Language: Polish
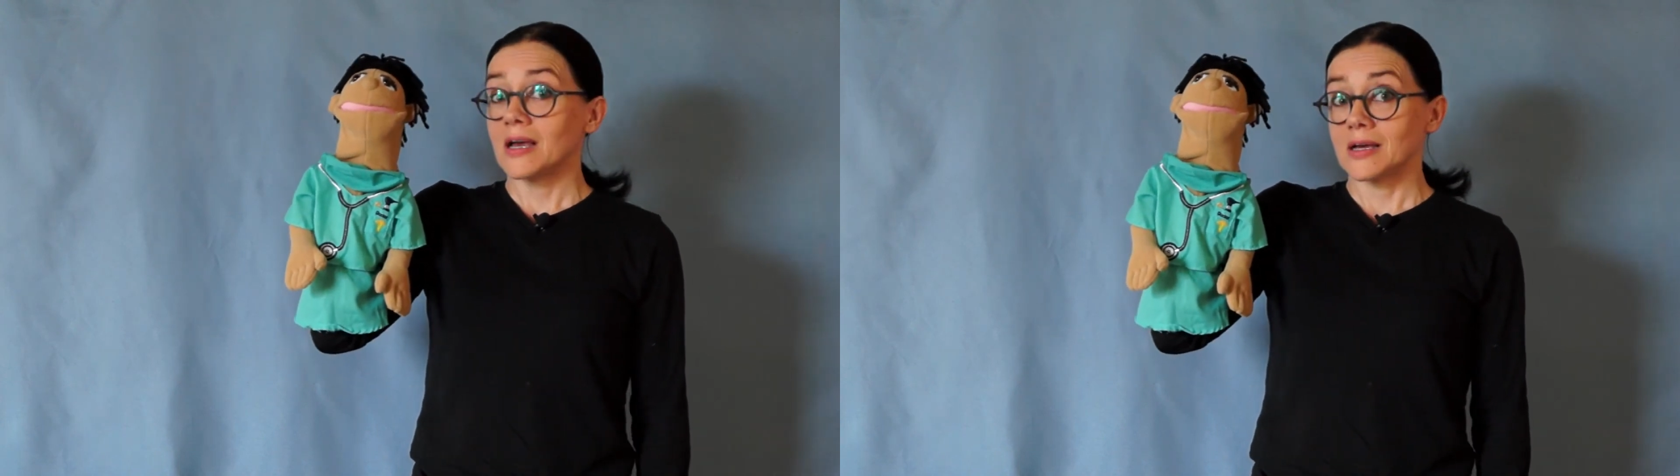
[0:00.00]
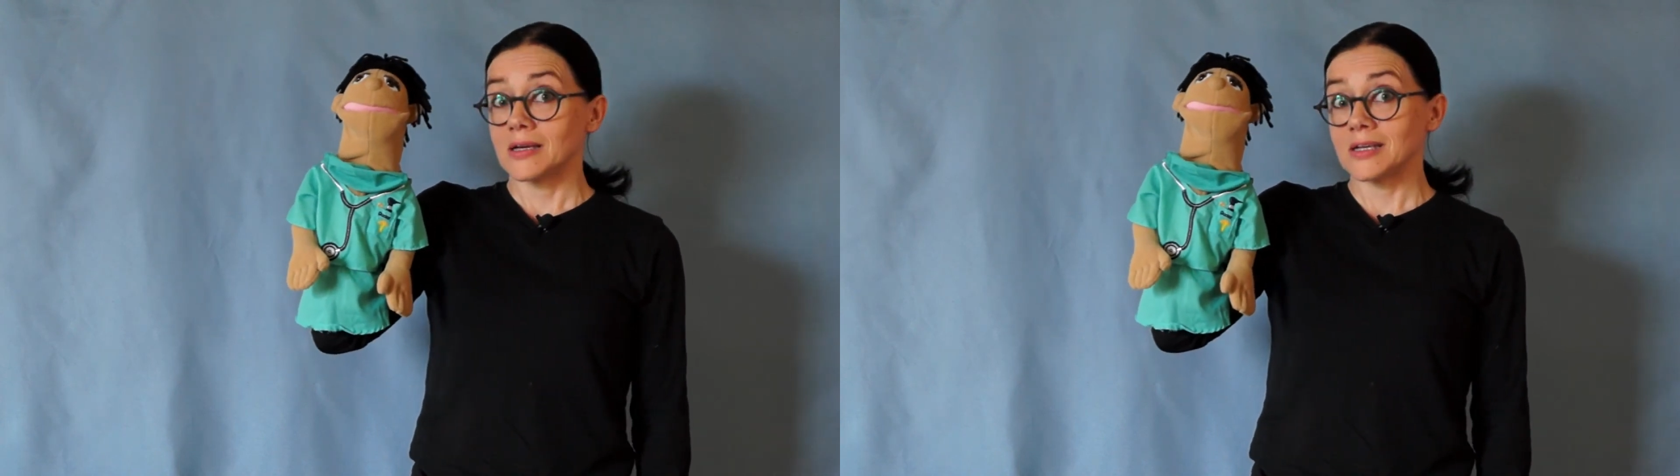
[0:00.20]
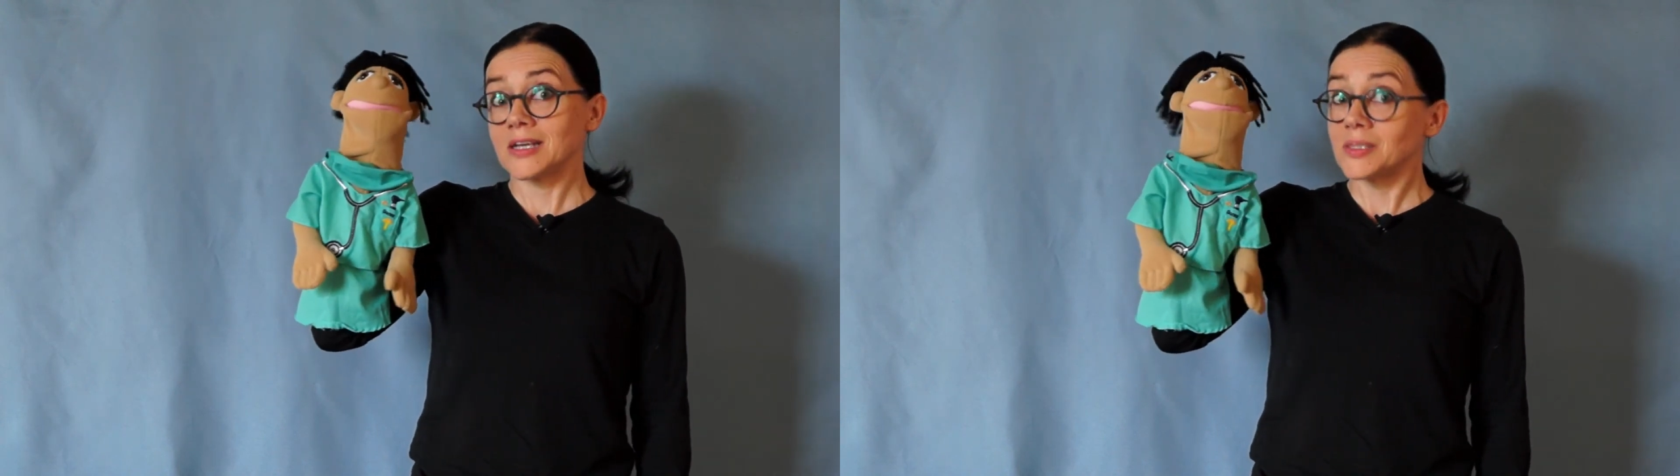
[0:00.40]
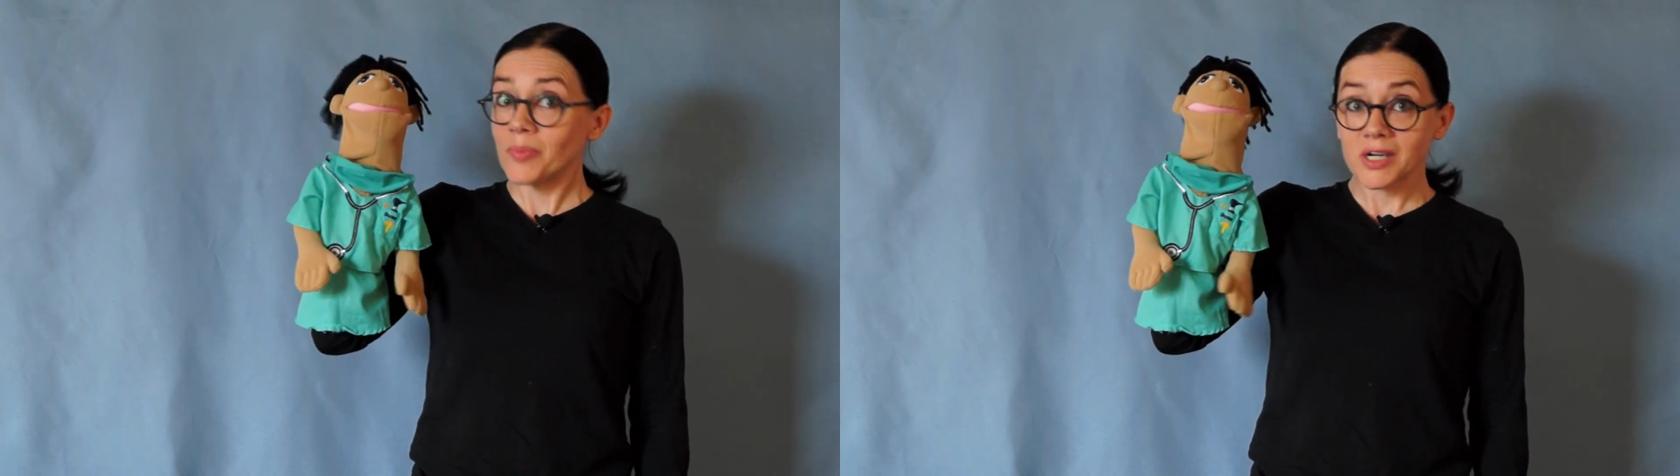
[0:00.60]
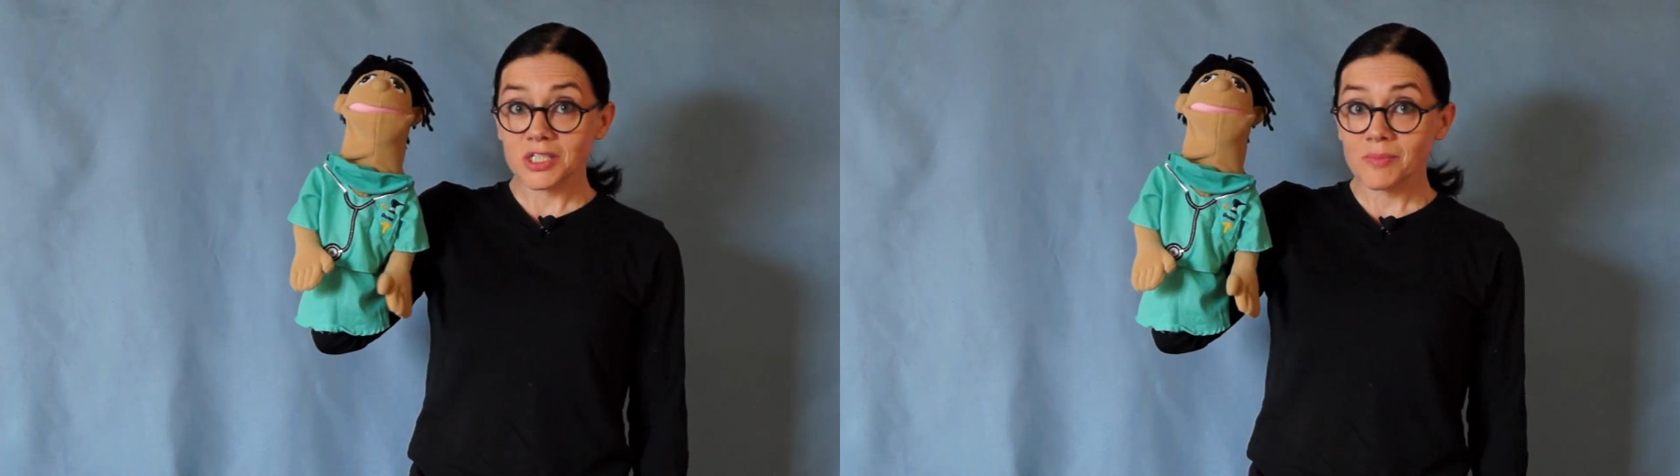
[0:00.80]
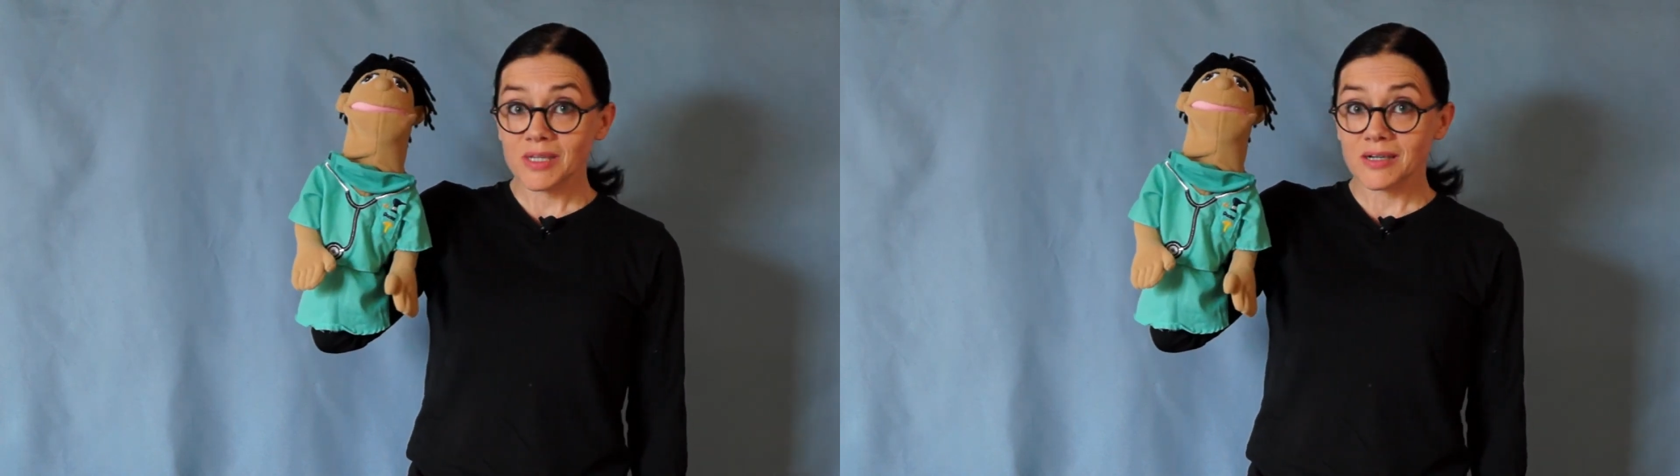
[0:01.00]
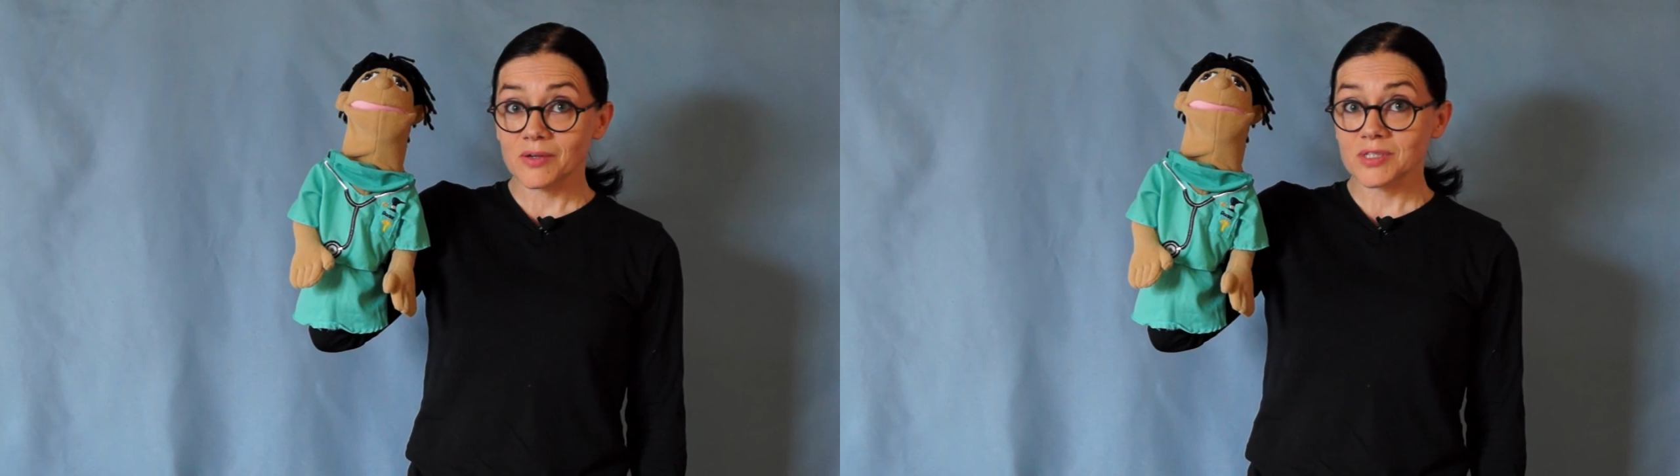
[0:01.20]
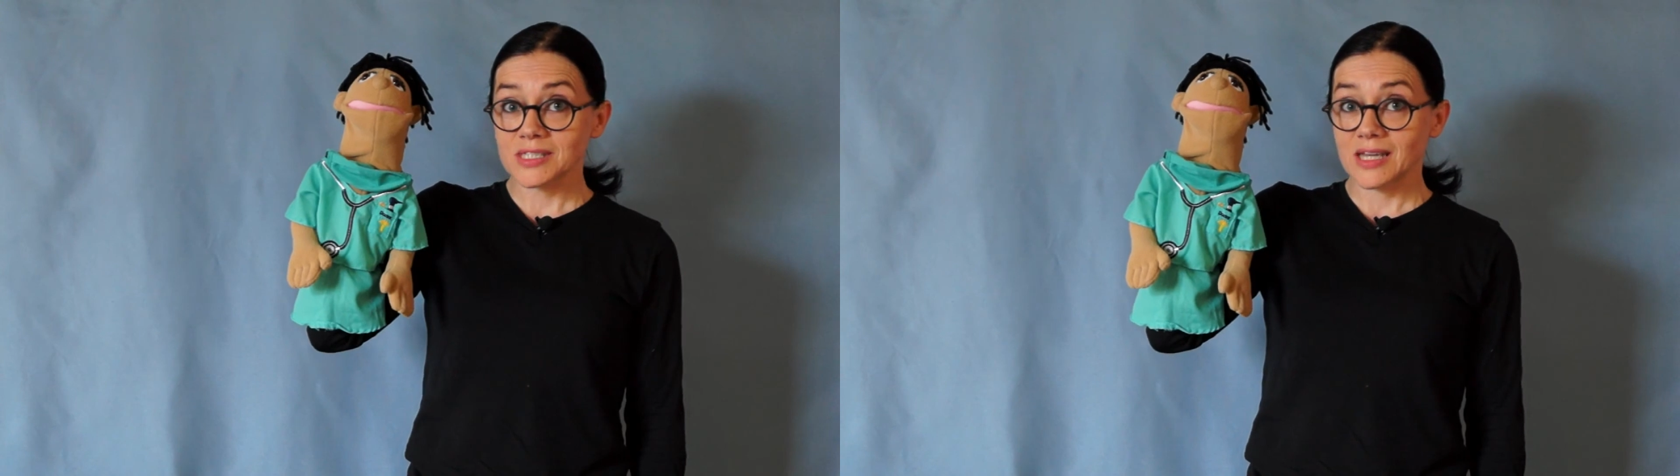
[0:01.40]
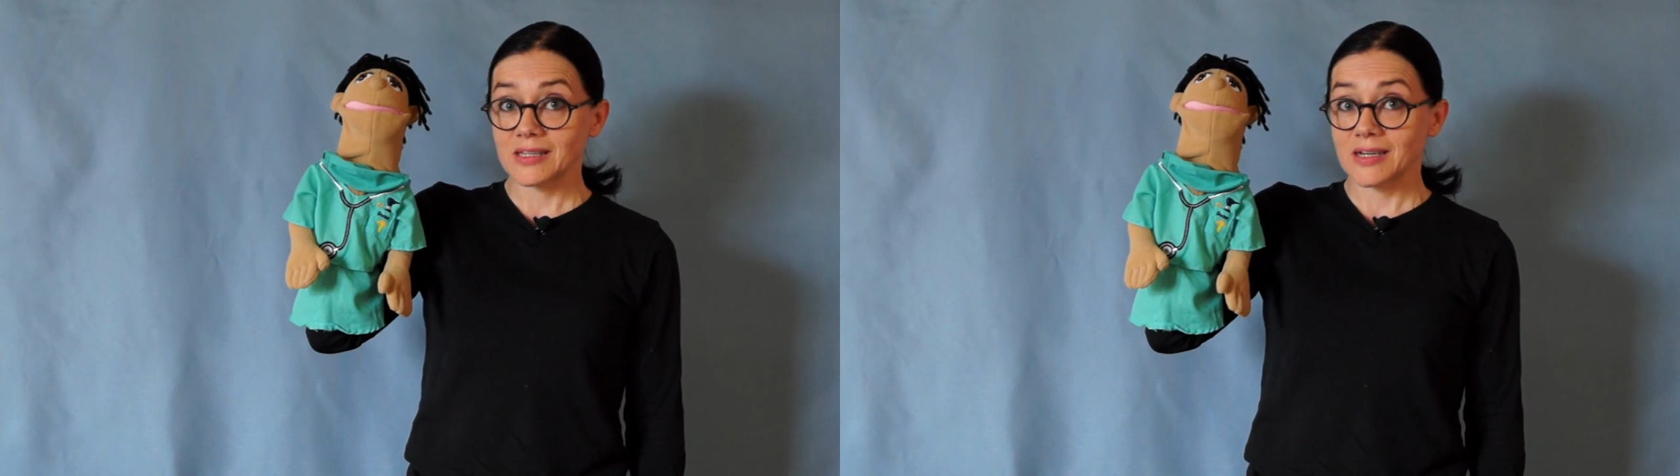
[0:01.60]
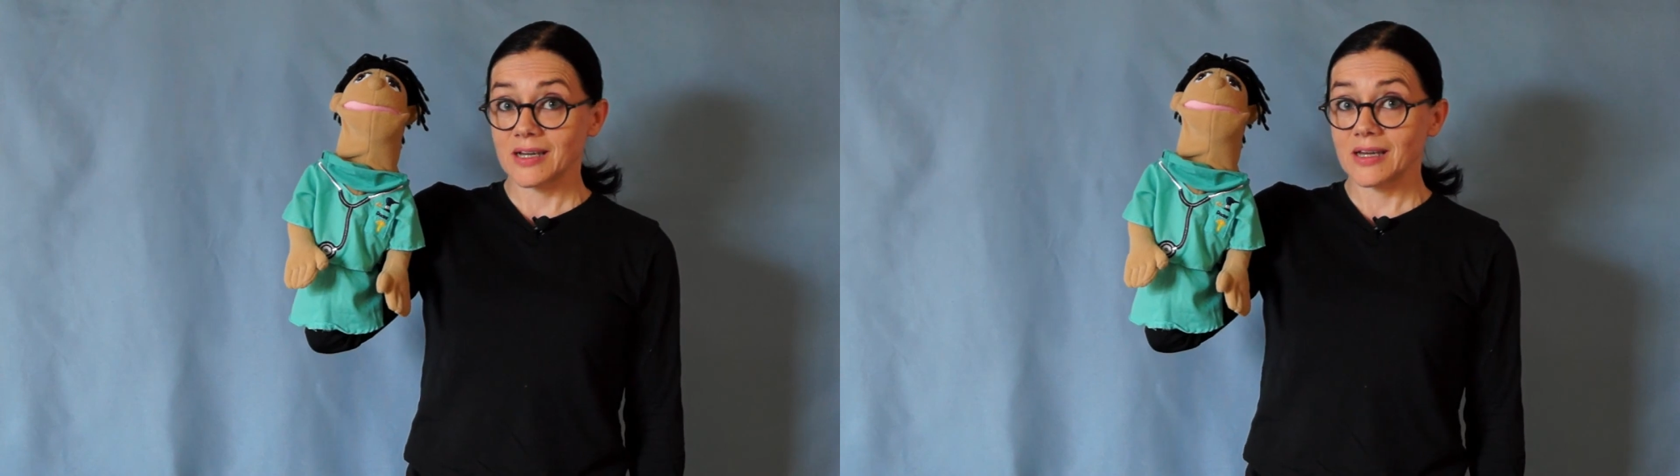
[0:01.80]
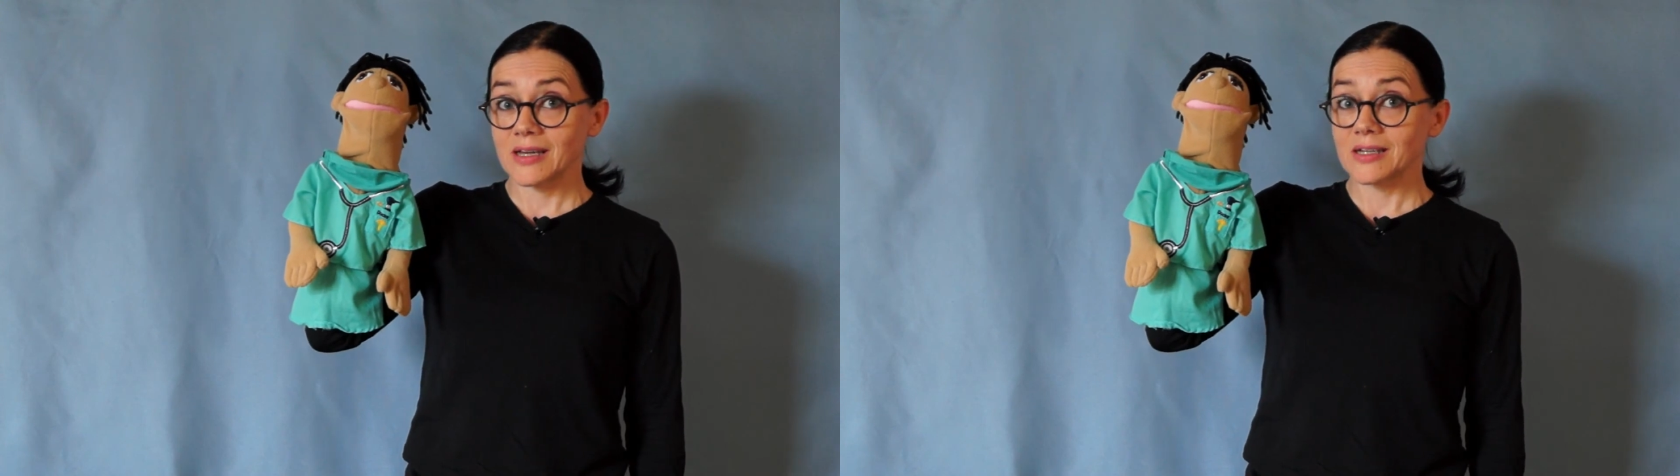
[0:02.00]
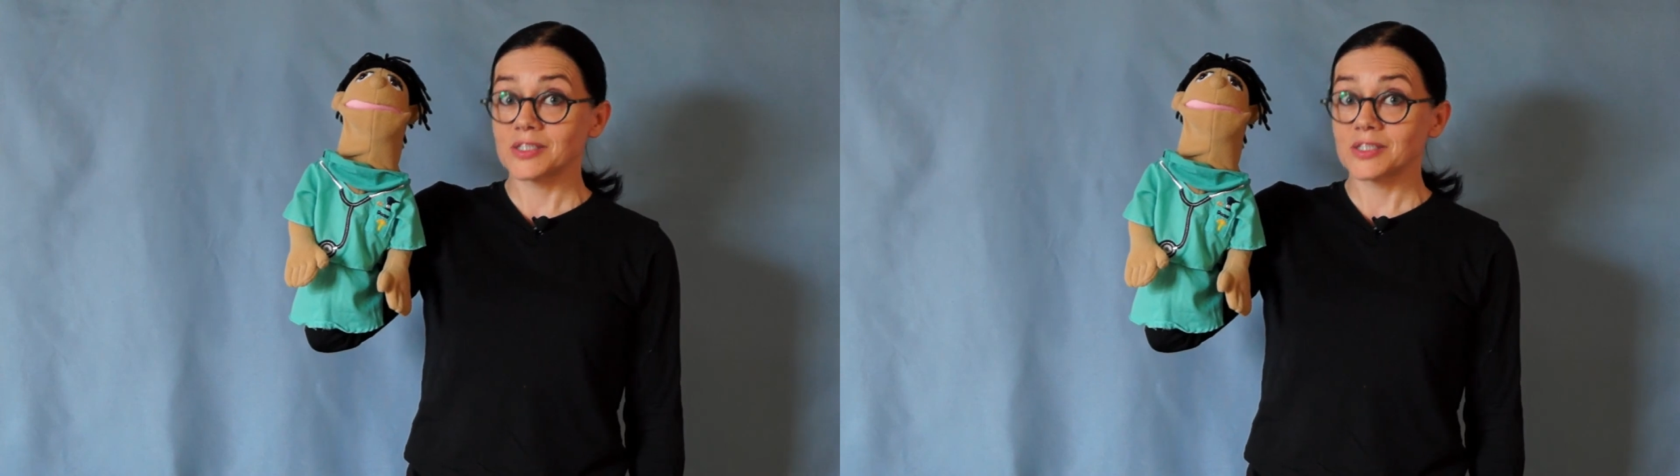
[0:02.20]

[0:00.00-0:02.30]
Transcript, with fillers: E, I kiedy pokażemy taką scenkę,